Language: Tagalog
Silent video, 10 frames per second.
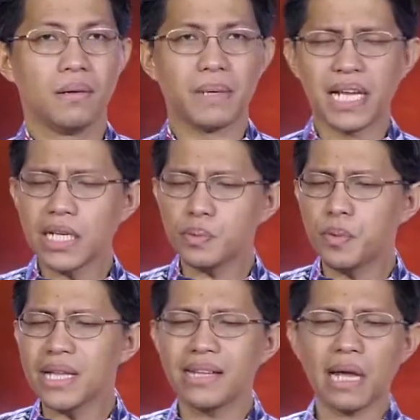Madalas
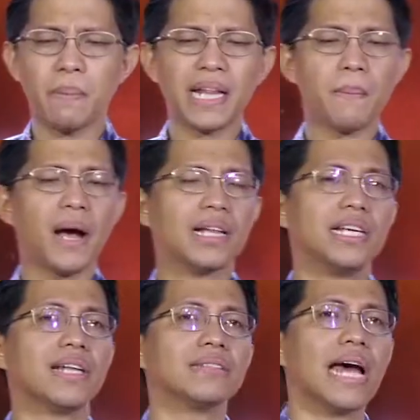po dati
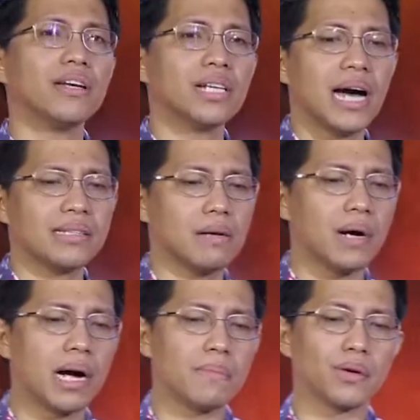pinapagalitan tayo ng ating
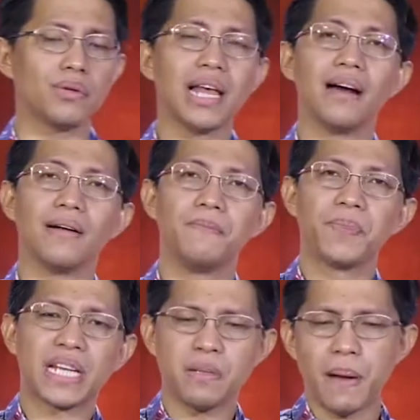mga magulang.
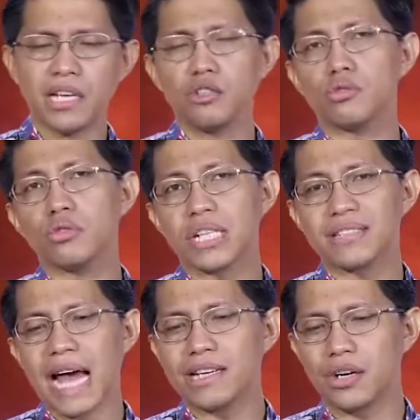Kasi pag
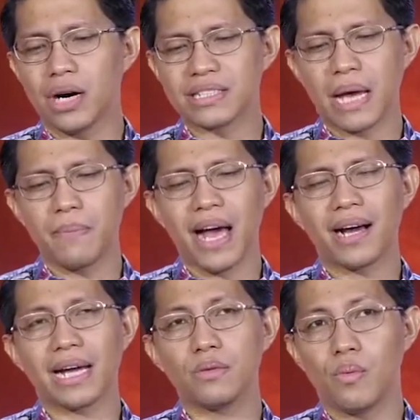inutusan tayo, ang sabi
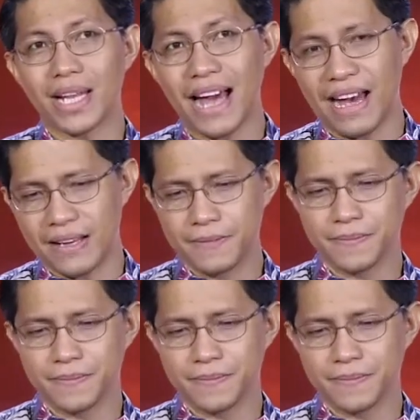agad, wala.